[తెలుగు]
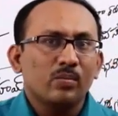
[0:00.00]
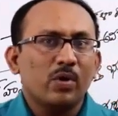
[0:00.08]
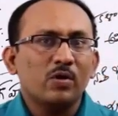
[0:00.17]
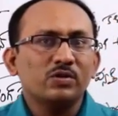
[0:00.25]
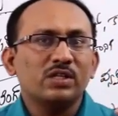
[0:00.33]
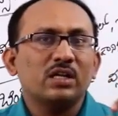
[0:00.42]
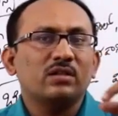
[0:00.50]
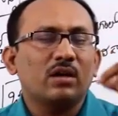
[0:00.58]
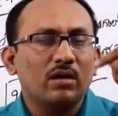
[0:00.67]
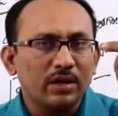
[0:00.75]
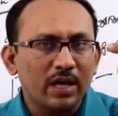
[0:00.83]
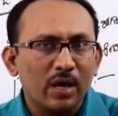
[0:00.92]

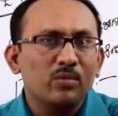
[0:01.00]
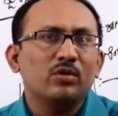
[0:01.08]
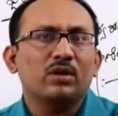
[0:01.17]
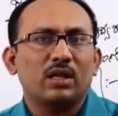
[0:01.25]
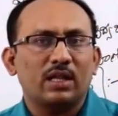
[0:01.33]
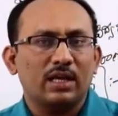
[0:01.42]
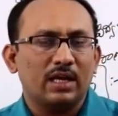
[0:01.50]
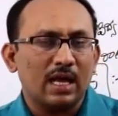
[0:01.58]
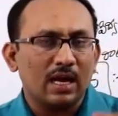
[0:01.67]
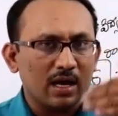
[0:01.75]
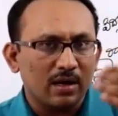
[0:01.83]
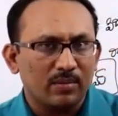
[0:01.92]
భవిష్యత్తులో ఏముంటుంది
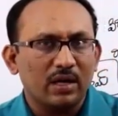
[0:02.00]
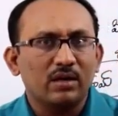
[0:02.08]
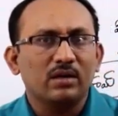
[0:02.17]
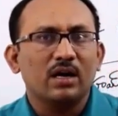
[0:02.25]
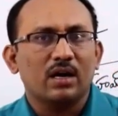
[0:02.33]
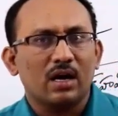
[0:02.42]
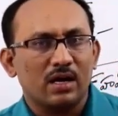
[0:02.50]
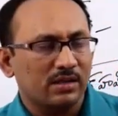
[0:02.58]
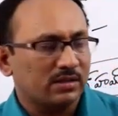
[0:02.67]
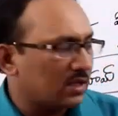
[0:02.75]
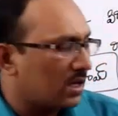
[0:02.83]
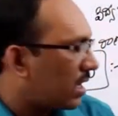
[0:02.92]
ఎలా మెరుగ్గా
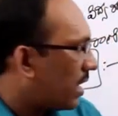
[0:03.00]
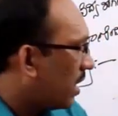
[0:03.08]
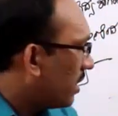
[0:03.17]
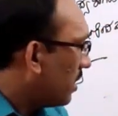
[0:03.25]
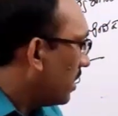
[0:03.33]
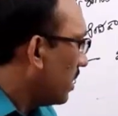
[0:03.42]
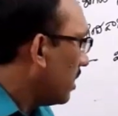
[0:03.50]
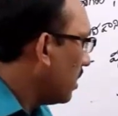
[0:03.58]
రాణిస్తాడనేది